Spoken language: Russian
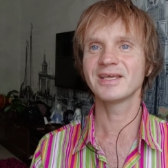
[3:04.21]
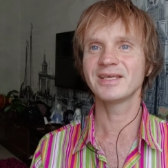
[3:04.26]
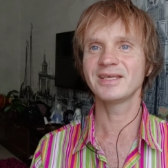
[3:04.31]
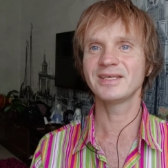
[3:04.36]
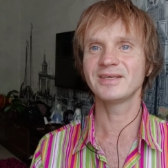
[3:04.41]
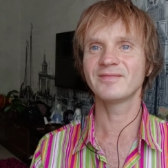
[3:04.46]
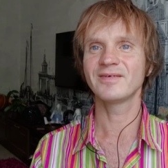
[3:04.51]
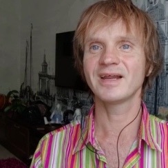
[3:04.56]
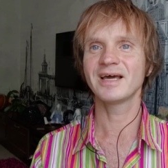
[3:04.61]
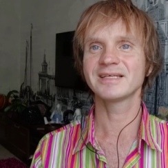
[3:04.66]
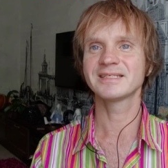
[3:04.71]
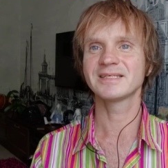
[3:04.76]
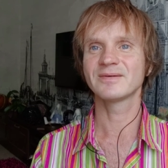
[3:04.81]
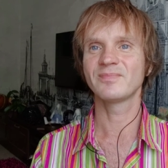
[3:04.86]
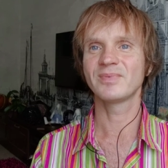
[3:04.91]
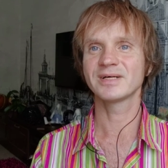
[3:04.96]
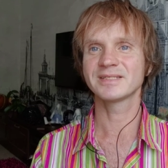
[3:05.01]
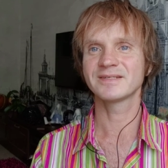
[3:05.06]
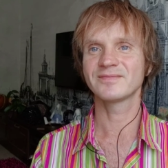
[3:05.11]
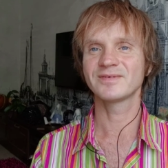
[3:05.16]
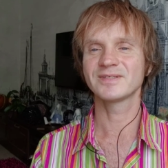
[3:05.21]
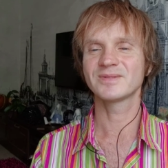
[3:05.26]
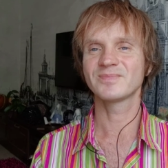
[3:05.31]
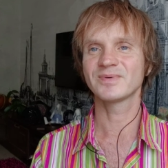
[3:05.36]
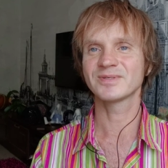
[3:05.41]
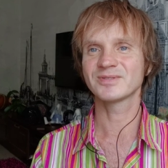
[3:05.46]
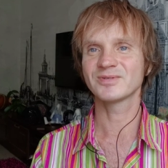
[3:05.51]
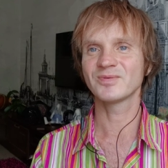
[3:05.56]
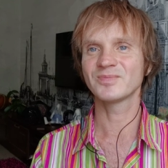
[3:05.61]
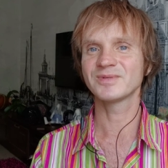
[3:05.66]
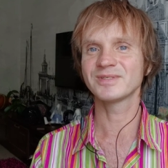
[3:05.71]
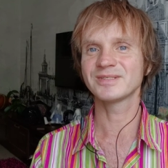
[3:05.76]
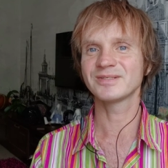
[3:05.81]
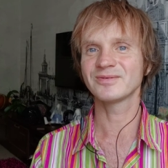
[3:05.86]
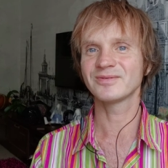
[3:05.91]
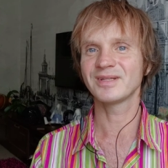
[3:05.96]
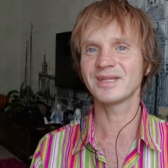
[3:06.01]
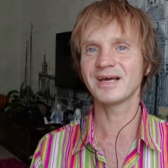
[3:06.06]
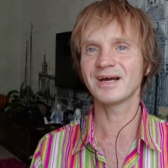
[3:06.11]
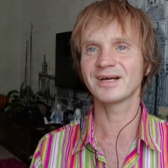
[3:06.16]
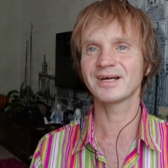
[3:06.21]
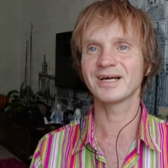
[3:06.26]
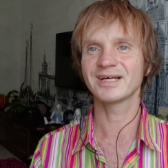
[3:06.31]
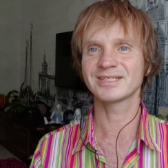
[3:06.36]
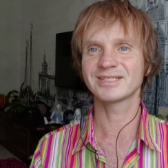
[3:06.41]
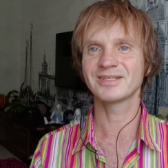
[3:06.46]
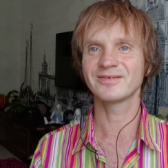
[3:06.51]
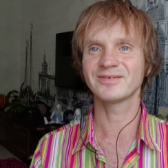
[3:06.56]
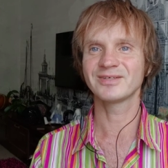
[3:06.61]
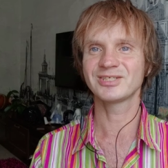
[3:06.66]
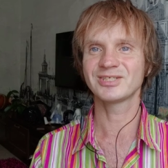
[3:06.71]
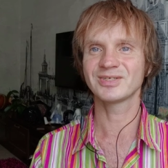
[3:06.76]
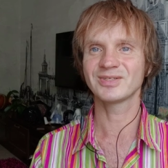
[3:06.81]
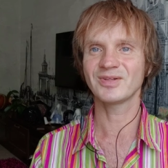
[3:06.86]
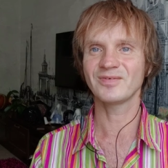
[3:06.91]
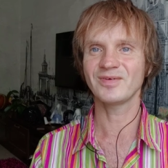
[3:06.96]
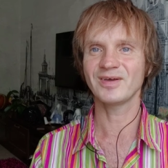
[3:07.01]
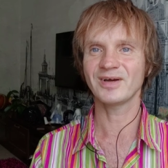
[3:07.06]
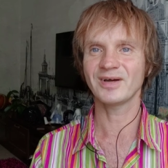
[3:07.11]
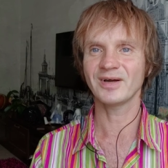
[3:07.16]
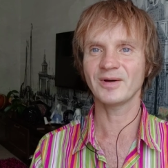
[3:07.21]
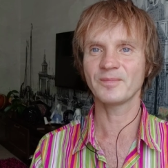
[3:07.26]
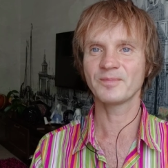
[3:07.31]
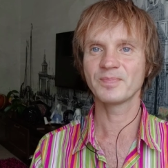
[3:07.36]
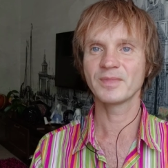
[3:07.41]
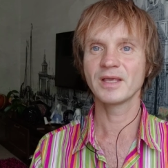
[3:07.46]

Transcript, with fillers: и является базовой способностью для каждого человека.